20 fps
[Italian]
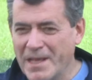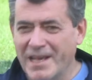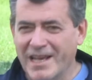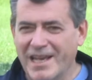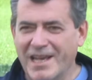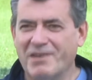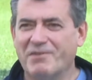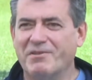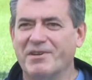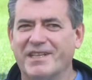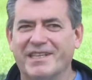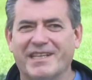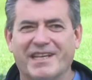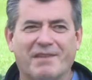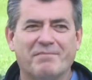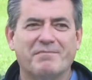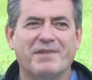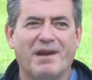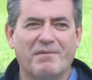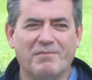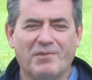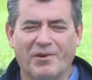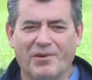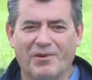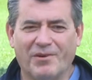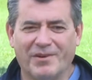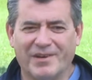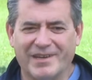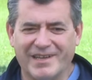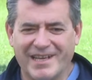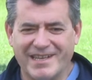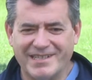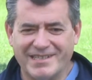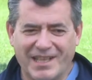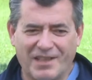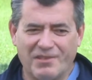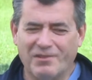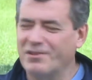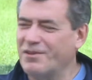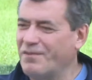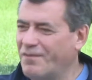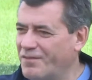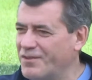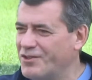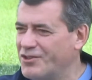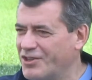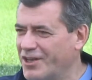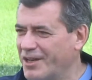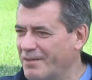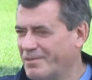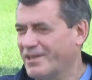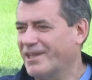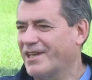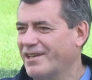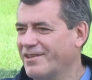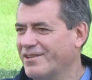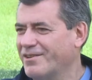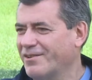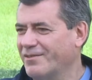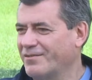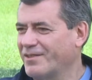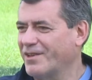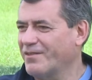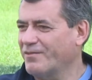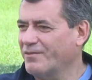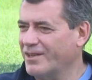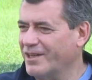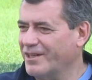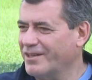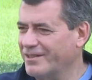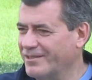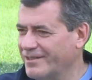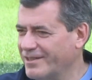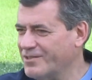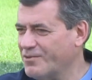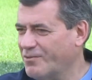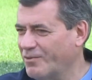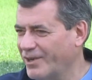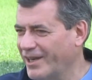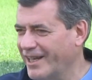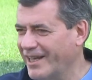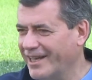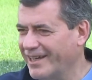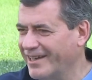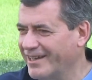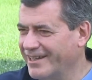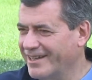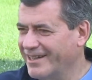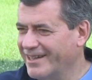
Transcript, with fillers: E quindi abbiamo, è stato difficile perché io venivo da una, una scuola